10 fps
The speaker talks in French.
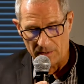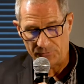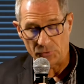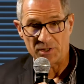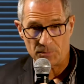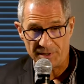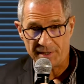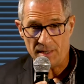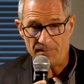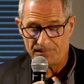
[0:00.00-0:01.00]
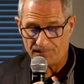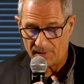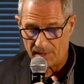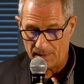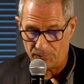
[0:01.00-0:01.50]
Il faut l'expliquer
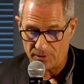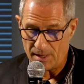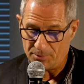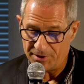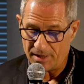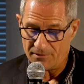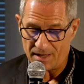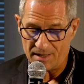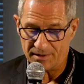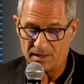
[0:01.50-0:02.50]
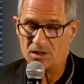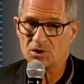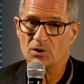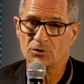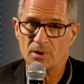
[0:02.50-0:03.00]
et puis l'appliquer avec
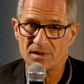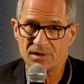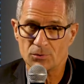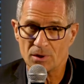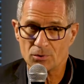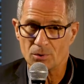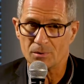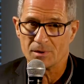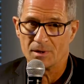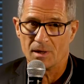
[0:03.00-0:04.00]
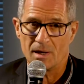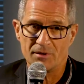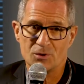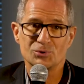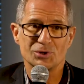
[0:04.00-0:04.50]
l'intelligence de la situation
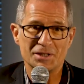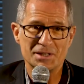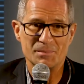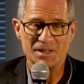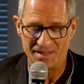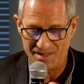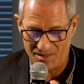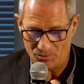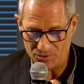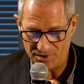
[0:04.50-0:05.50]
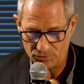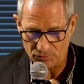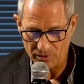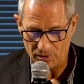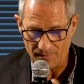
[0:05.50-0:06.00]
avec ou sans guillemets. On le dit
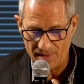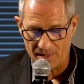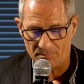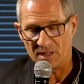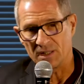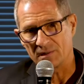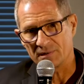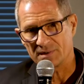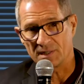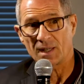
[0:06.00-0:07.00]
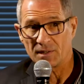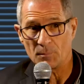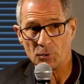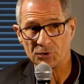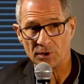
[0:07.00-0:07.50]
souvent, mais c'est très
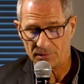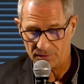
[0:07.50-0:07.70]
important